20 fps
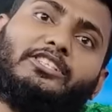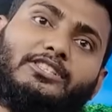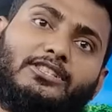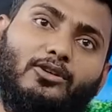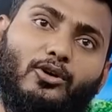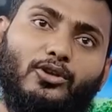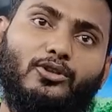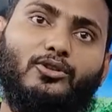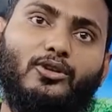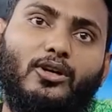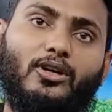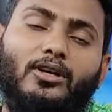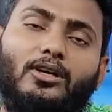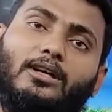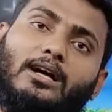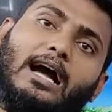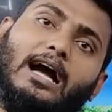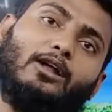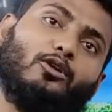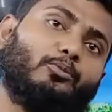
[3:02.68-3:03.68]
বেশি হইতো
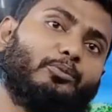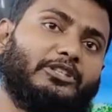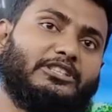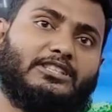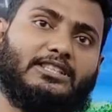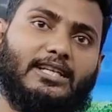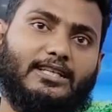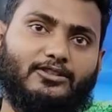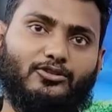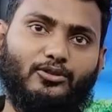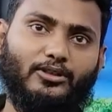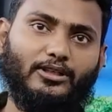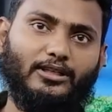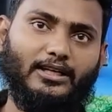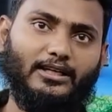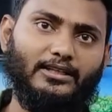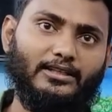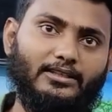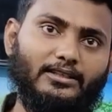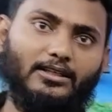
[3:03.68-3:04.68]
আরো বেশি আসতো
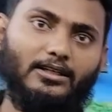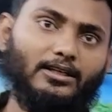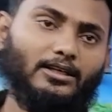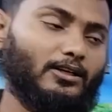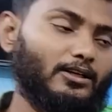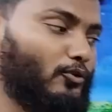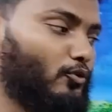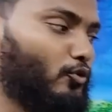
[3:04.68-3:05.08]
এখানে রুম আচ্ছা, আচ্ছা,